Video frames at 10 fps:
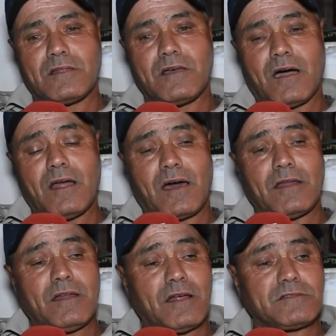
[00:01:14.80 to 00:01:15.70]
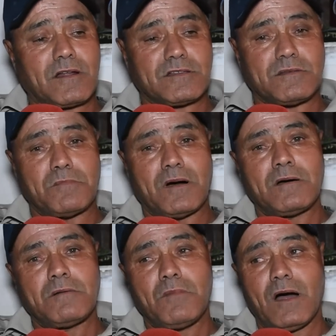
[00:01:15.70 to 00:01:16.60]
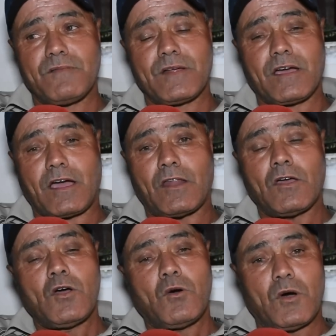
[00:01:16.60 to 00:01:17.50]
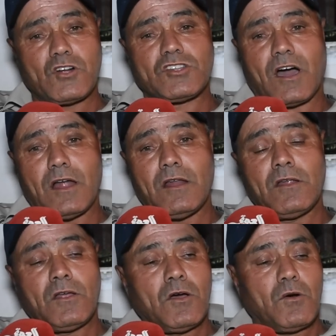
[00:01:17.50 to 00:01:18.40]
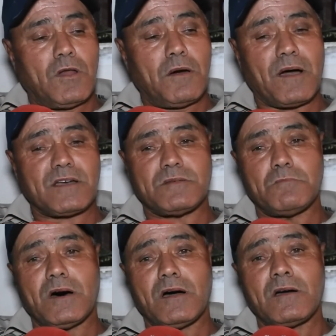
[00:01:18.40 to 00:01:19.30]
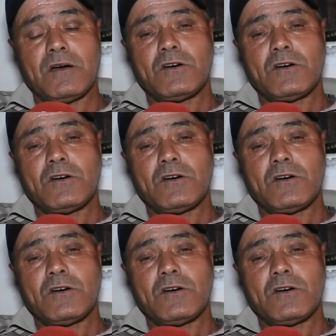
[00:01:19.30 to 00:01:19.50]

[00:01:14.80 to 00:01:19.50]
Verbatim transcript: لداخل خلينا الدري تما مع الفريغين واش دخل ولا بقى تما